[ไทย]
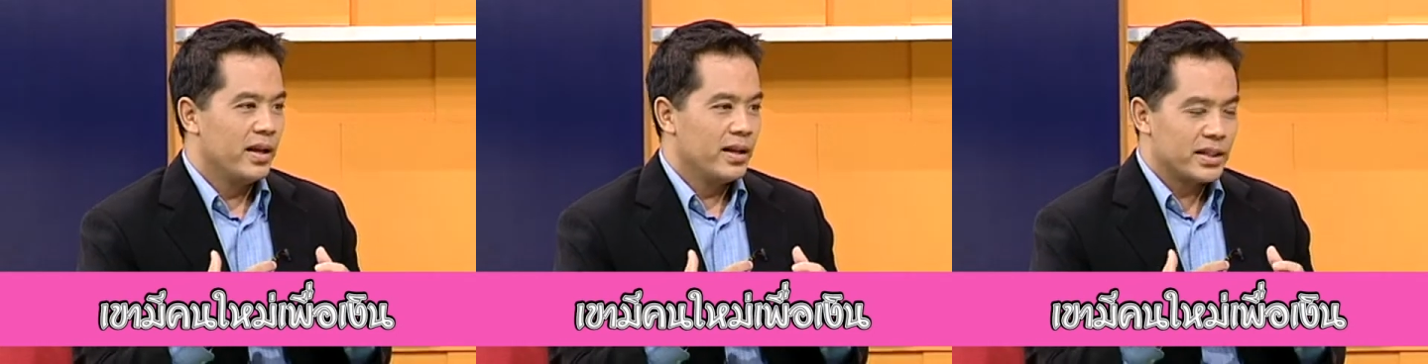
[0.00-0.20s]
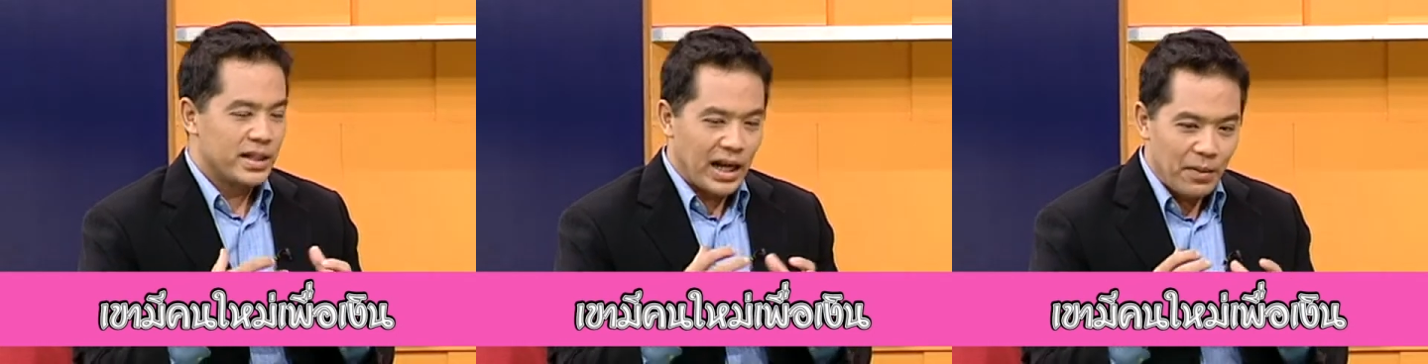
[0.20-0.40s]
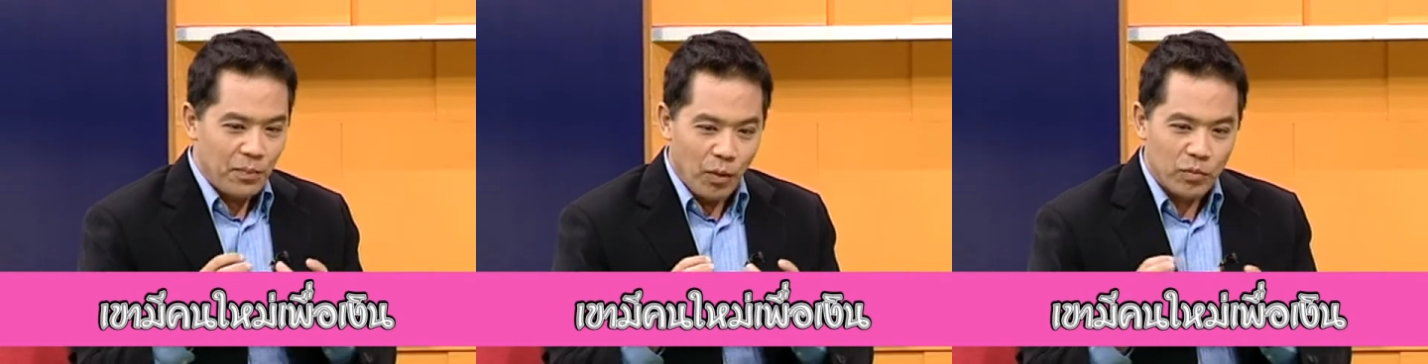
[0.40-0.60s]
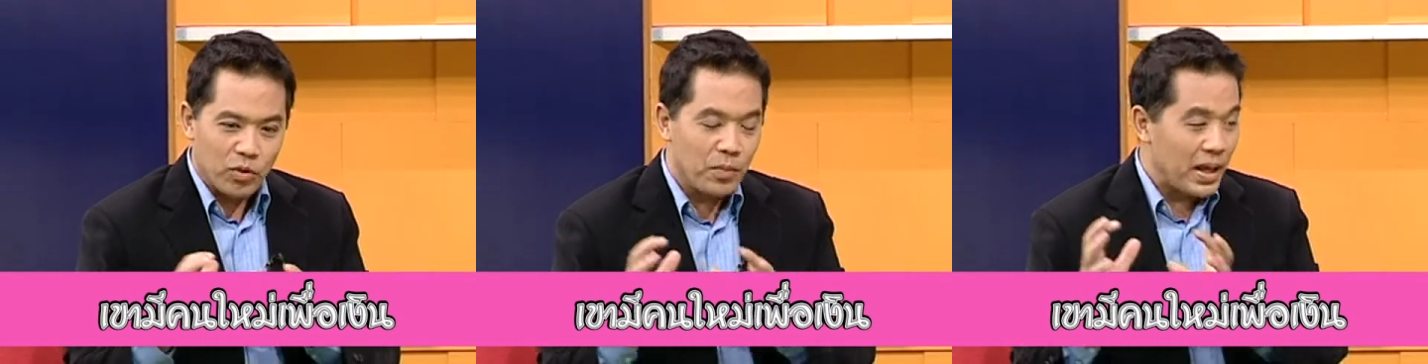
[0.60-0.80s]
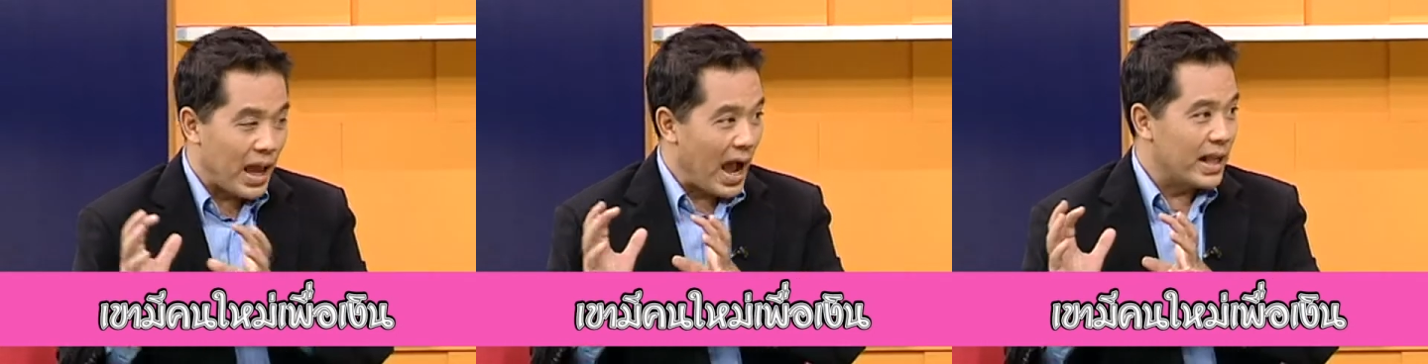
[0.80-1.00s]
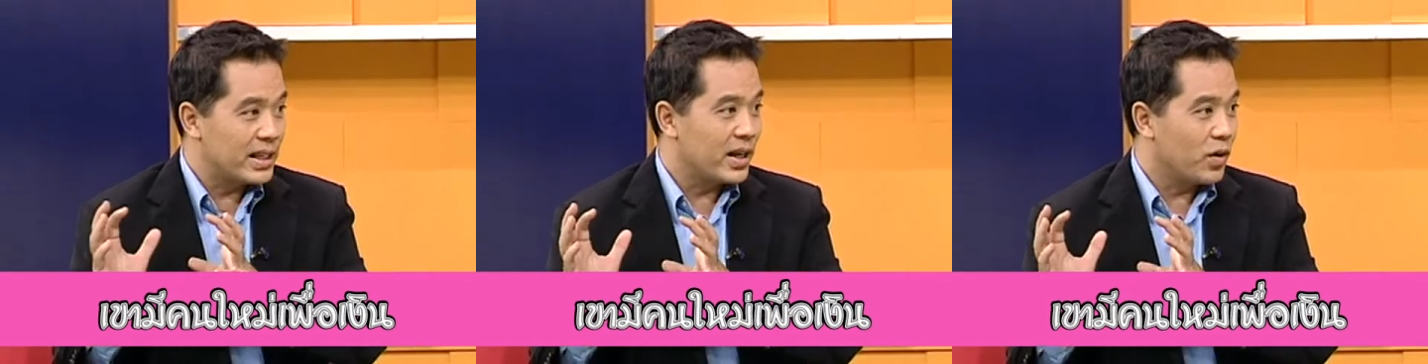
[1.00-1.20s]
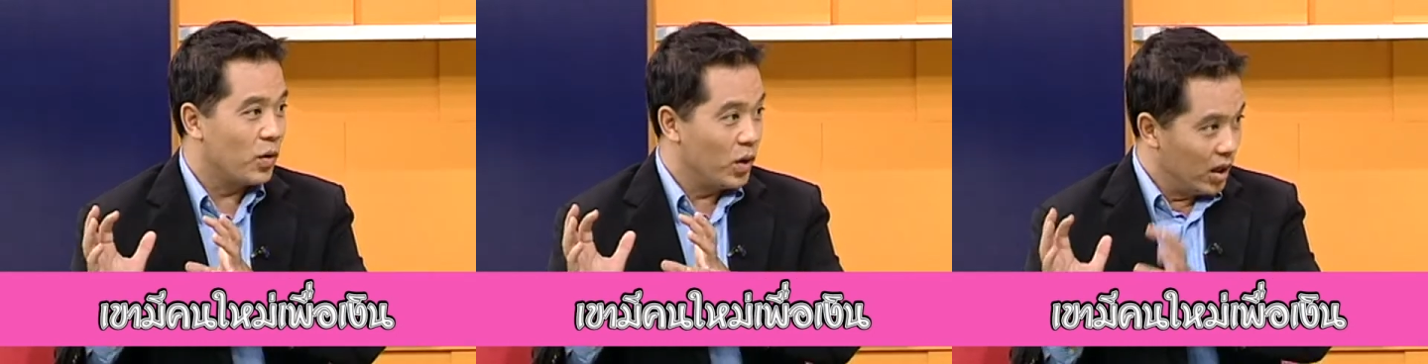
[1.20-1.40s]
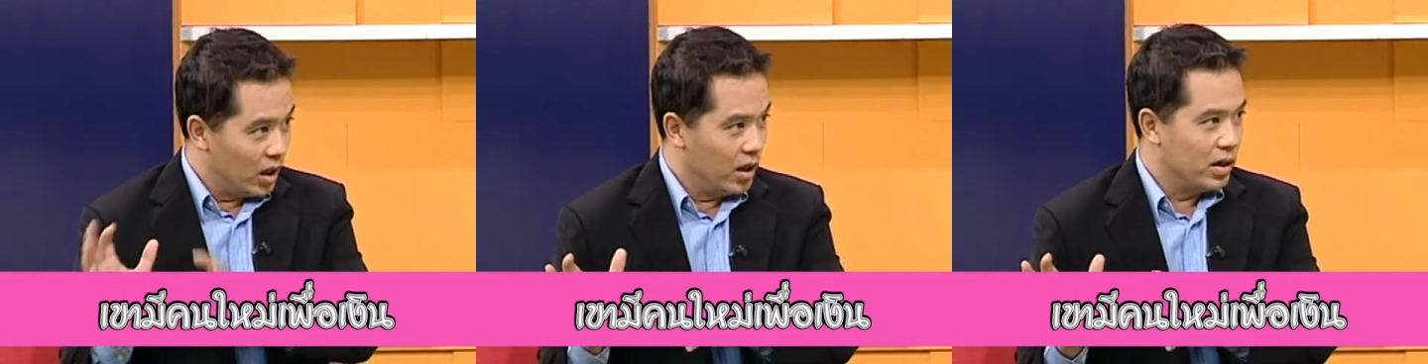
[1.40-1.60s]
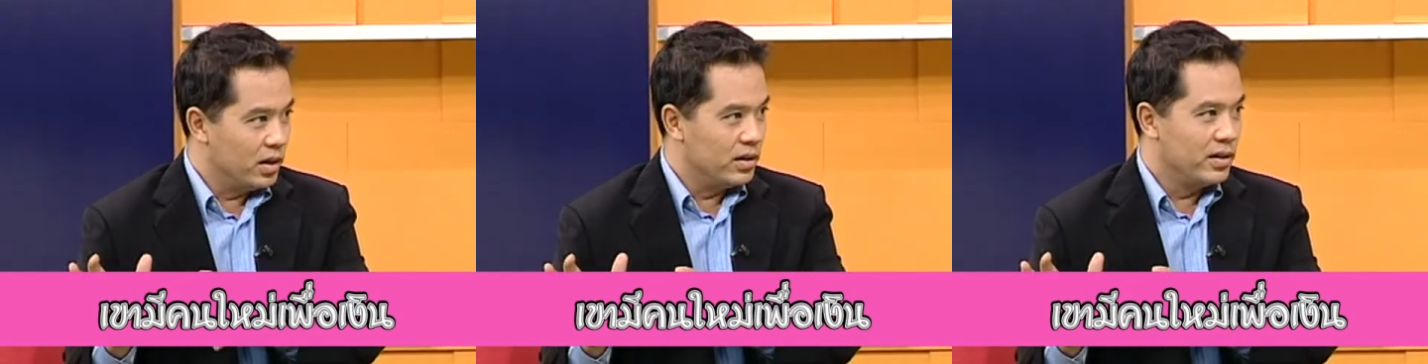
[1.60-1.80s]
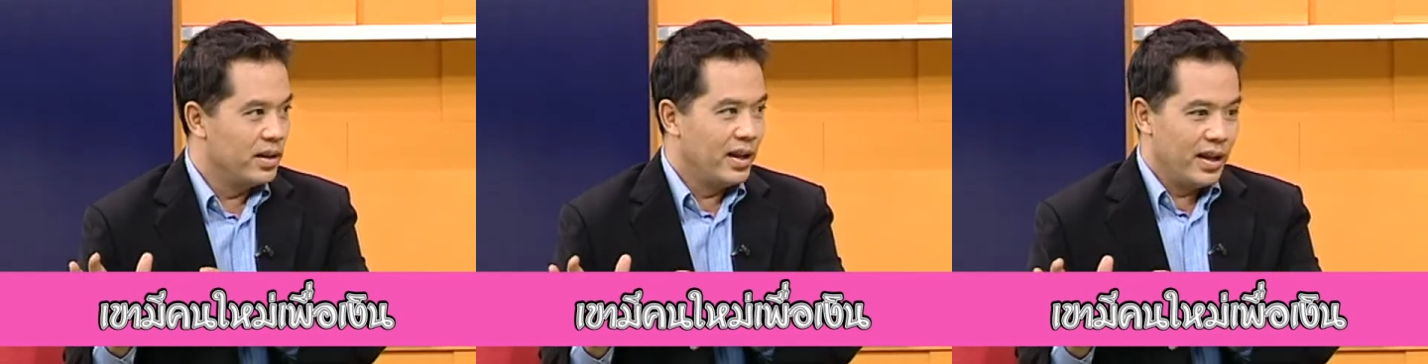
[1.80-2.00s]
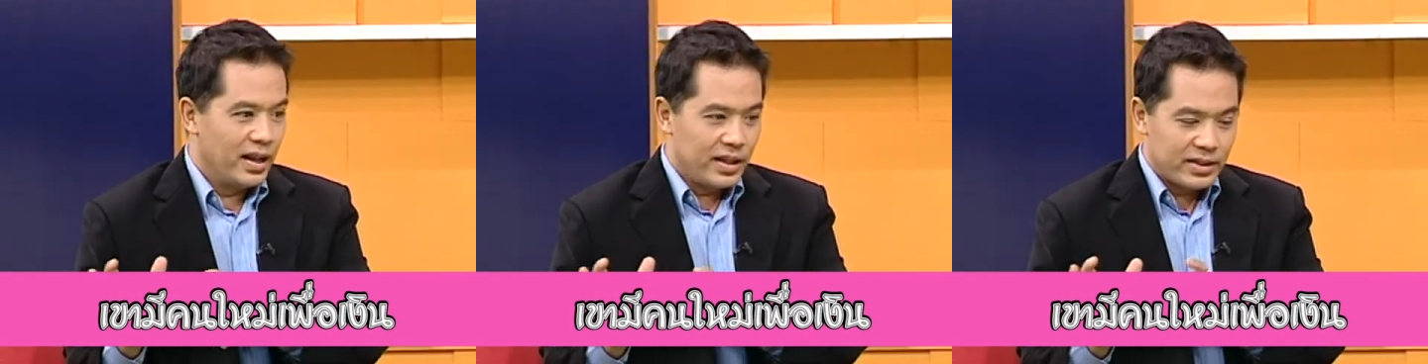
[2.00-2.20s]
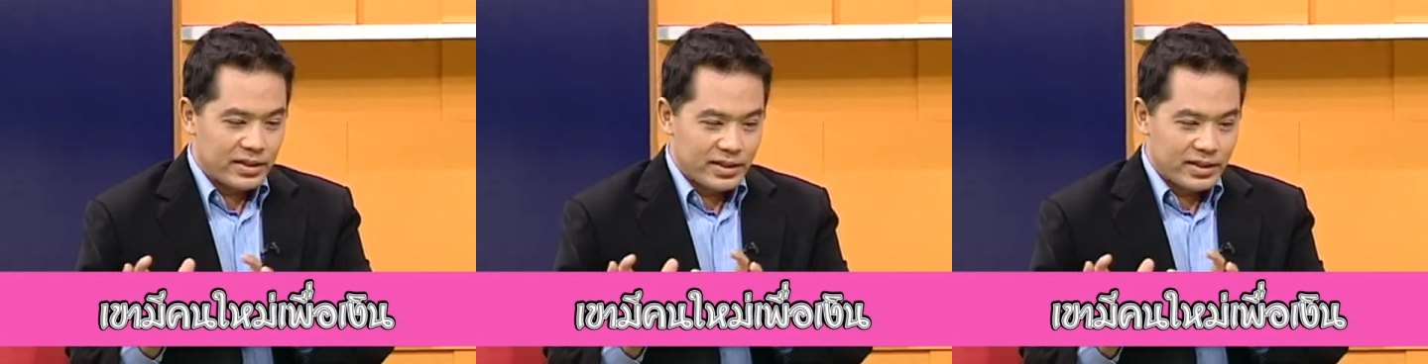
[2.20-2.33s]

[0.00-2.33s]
ฉะนั้นผมต้องไปหาจากคนอื่นก็คุณให้ผม